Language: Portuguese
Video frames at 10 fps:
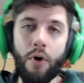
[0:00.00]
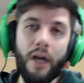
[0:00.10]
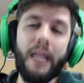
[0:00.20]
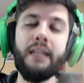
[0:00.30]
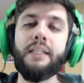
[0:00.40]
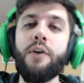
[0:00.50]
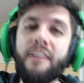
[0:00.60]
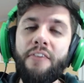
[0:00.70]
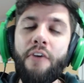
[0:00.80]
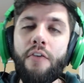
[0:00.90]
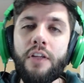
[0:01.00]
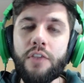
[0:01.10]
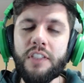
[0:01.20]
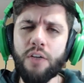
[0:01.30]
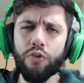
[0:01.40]
Bom, galera, então esse foi o vídeo. Se
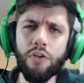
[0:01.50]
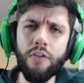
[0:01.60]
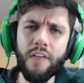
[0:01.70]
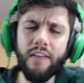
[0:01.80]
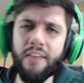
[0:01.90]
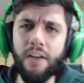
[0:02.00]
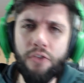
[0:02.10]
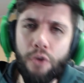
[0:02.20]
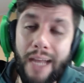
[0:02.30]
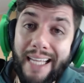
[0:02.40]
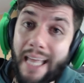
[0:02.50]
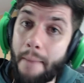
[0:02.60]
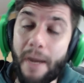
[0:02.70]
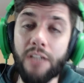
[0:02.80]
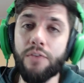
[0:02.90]
você gostou, não esquece de deixar o seu like aí
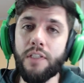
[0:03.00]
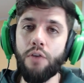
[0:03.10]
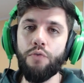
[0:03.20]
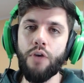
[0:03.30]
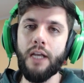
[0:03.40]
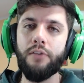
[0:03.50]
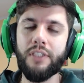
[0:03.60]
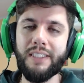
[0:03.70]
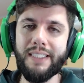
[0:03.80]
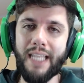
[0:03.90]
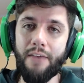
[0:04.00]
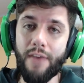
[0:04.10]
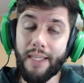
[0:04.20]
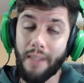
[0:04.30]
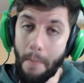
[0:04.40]
embaixo. Se você é novo no canal, já se inscreve aí
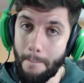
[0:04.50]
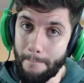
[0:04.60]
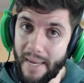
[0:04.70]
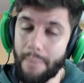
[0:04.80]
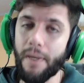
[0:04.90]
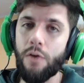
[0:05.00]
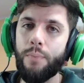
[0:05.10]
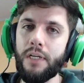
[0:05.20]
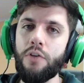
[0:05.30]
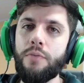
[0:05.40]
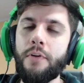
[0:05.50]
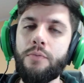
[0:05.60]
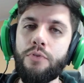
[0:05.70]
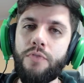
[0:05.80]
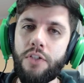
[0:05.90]
também para não perder os
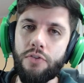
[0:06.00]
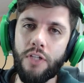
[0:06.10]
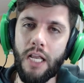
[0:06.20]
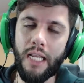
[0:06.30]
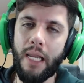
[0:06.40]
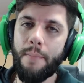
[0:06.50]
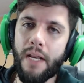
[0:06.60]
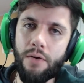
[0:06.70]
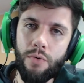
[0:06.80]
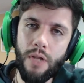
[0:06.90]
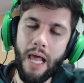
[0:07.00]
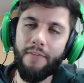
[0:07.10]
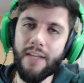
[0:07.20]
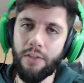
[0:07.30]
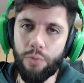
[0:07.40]
próximos vídeos. Lembrando, live
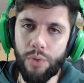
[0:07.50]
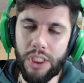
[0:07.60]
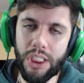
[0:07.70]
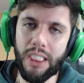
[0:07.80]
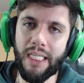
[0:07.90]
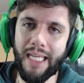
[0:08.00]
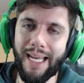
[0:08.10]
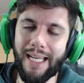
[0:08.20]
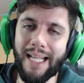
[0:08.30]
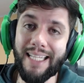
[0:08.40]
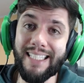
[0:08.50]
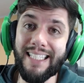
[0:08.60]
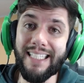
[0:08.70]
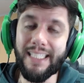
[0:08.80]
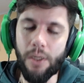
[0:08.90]
na Twitch, link aí na
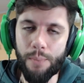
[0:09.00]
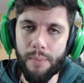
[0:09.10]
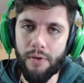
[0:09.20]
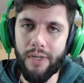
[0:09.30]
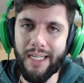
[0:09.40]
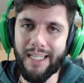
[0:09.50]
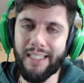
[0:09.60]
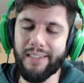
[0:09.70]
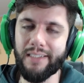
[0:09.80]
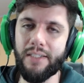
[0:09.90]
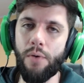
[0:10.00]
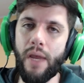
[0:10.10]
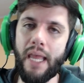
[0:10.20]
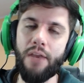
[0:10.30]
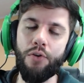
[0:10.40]
descrição. Primeiro link aí na descrição. É